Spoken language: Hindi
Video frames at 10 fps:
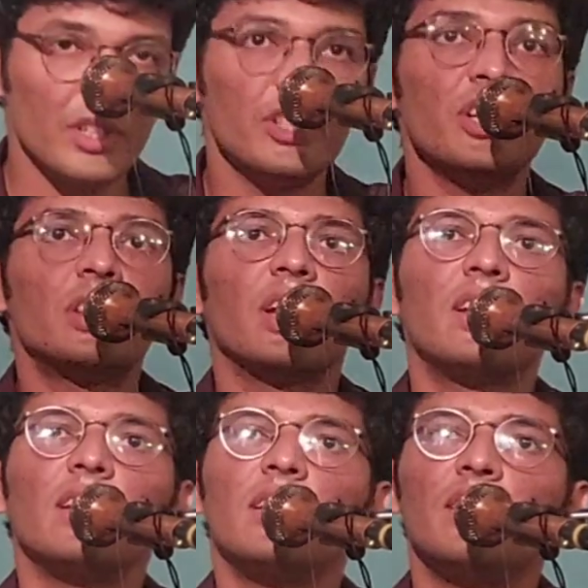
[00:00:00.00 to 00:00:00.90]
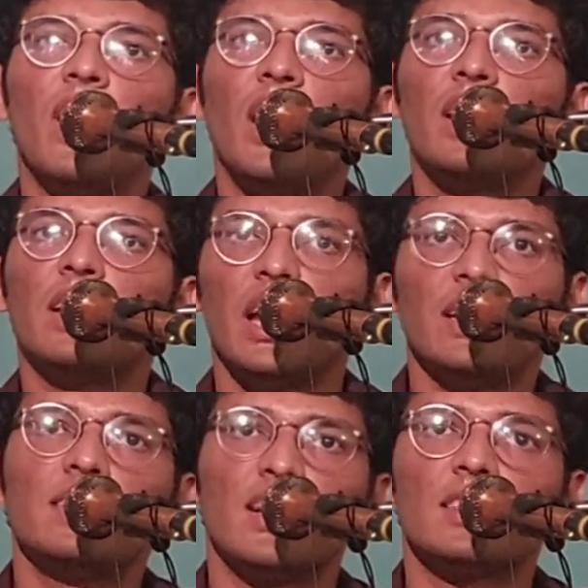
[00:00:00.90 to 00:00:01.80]
शीशे की दीवार
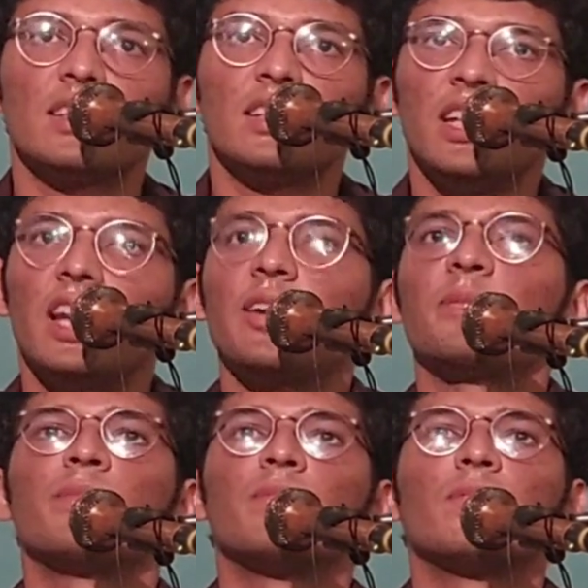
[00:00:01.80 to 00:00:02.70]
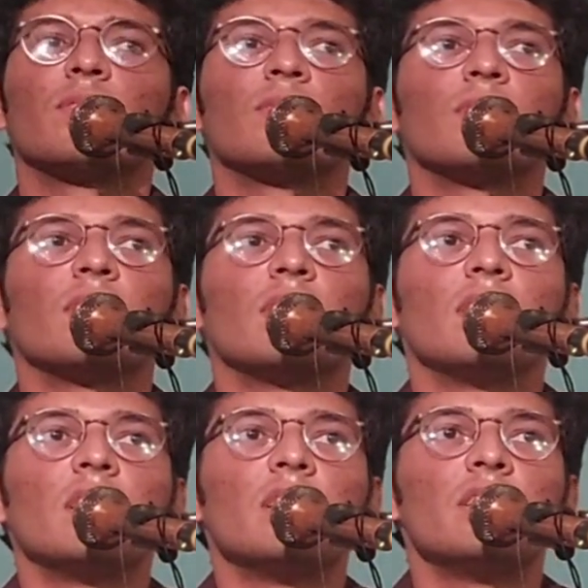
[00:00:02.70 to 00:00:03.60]
गिराई जा सकती है
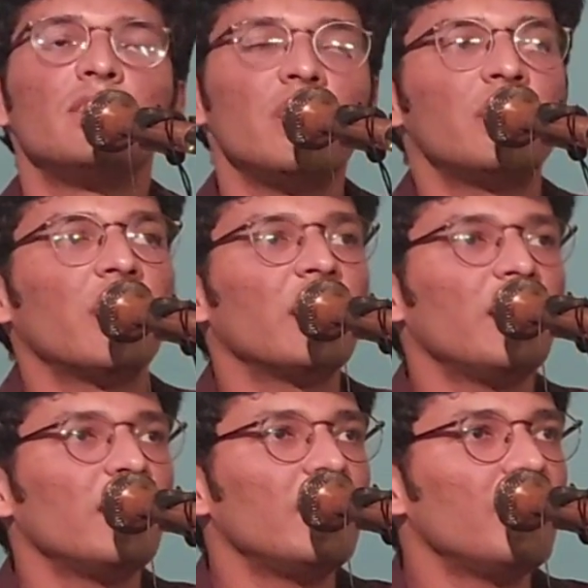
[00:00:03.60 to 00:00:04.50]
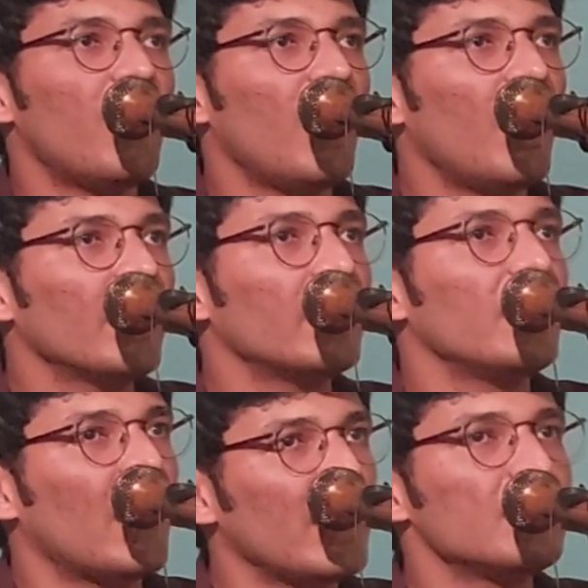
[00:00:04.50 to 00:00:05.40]
शीशे की दीवार
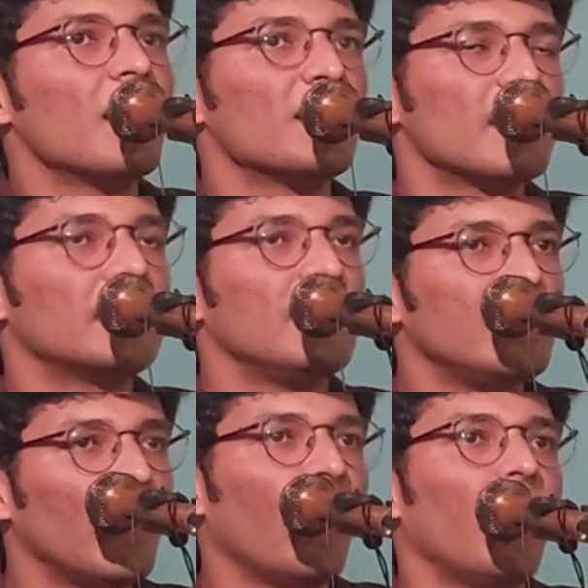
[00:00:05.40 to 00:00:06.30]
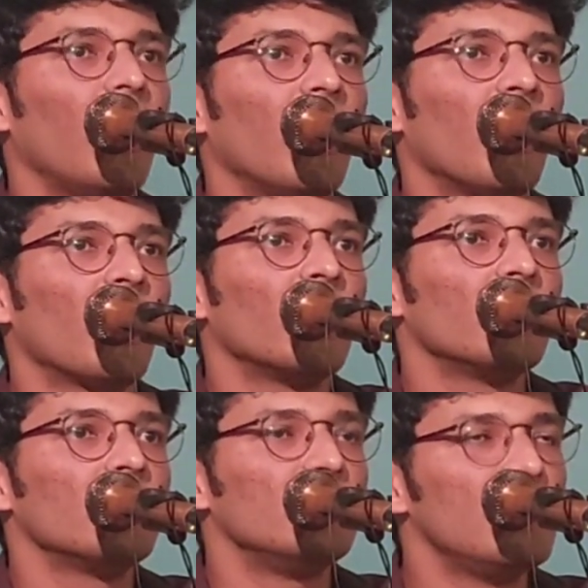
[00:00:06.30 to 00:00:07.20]
गिराई जा सकती है
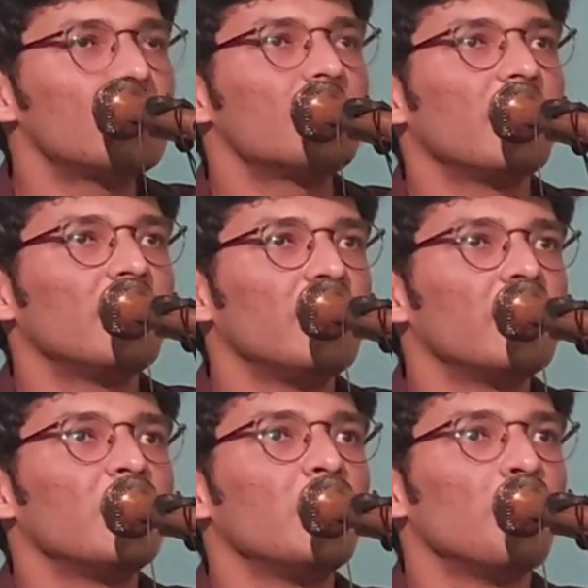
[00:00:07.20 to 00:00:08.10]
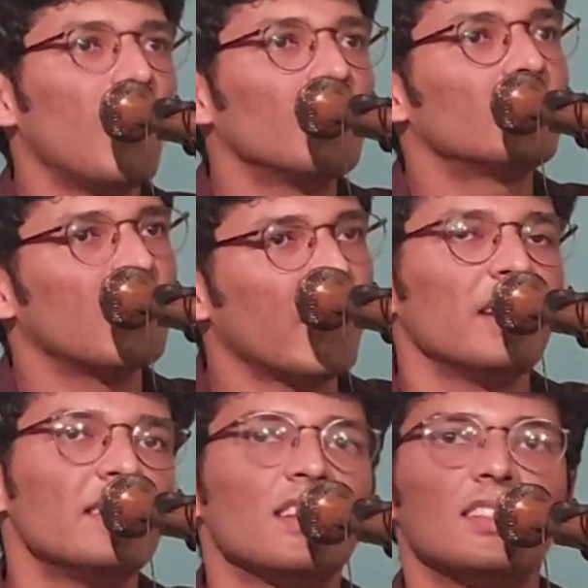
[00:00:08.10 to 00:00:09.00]
दिल से दिल की बात
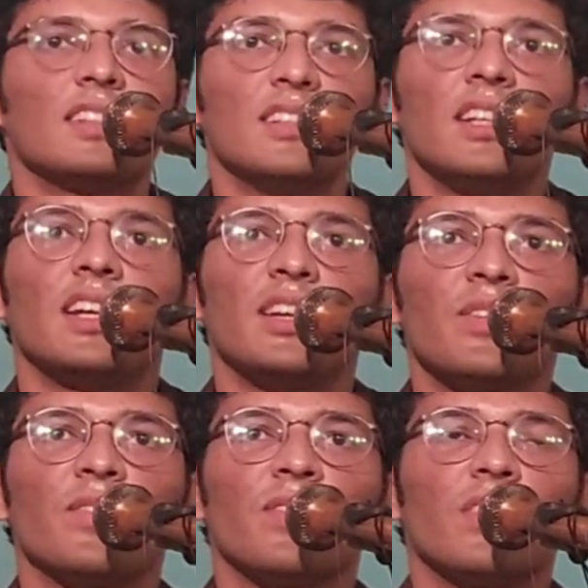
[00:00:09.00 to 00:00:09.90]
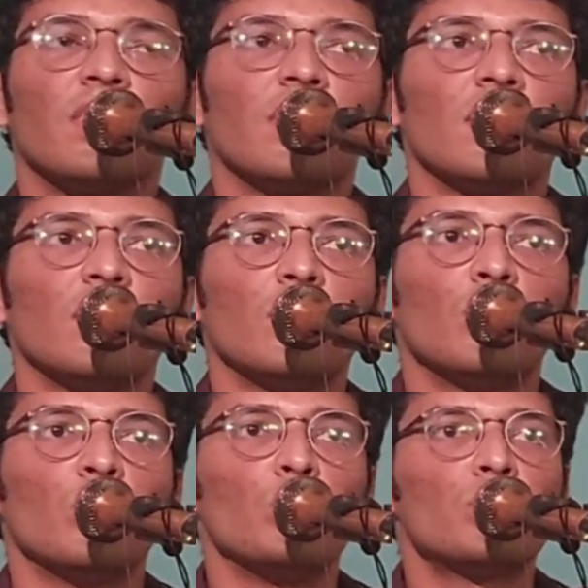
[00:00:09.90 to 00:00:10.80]
कराई जा सकती
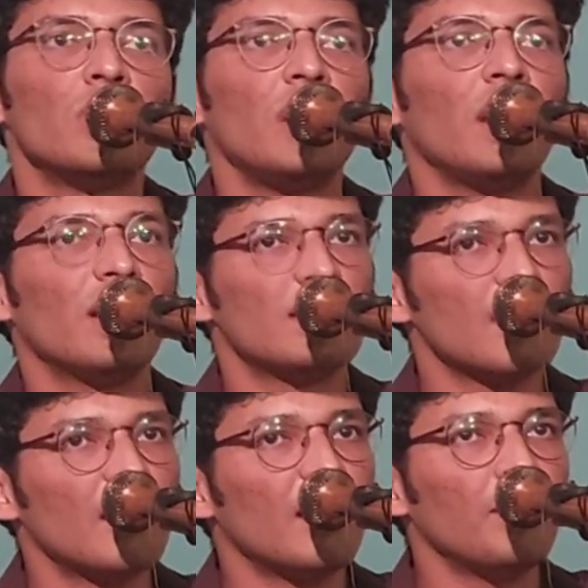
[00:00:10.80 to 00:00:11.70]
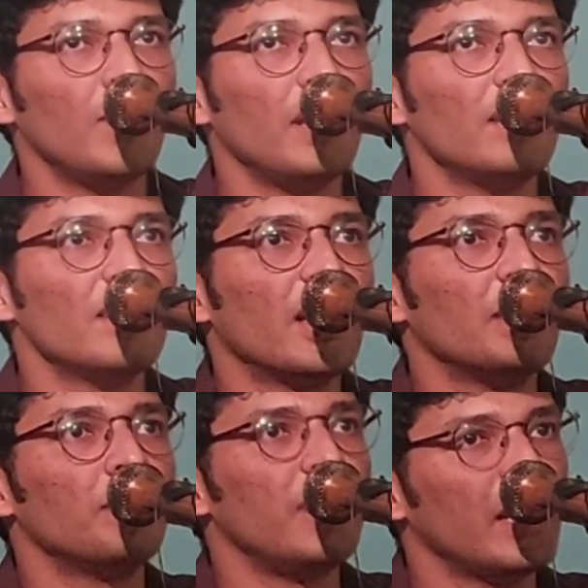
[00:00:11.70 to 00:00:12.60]
है उसने हंसकर मेरी
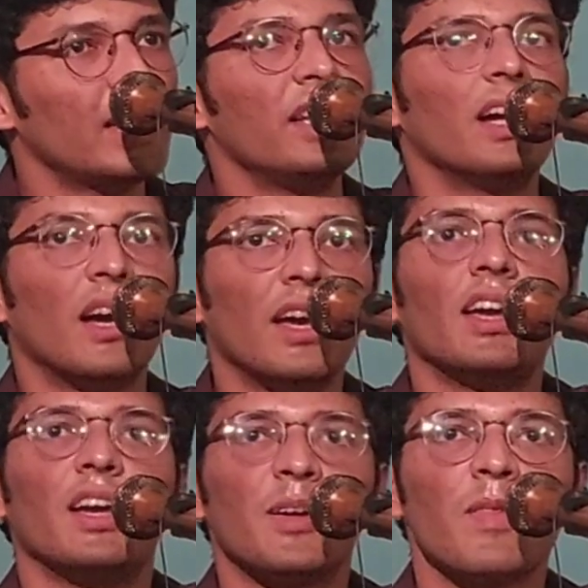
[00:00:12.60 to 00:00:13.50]
जानब देख लिया है